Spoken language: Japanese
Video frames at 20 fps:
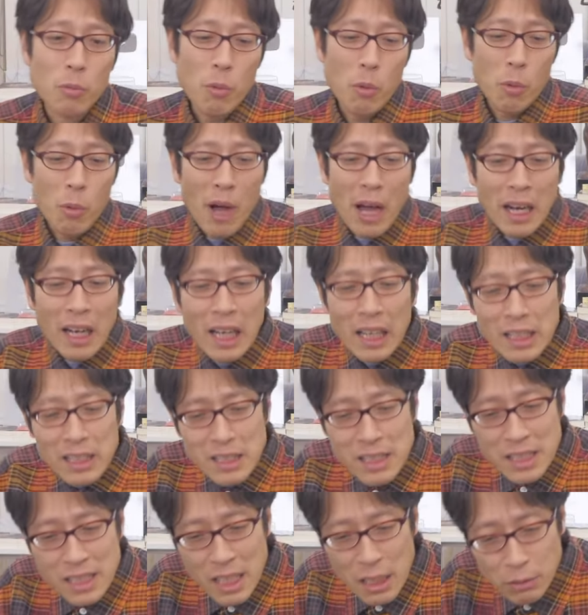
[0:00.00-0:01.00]
もう笑っ
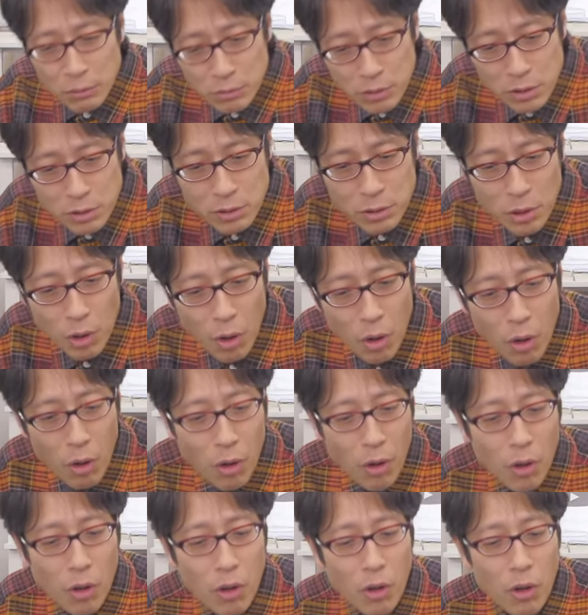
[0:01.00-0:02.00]
ちゃうんですよ。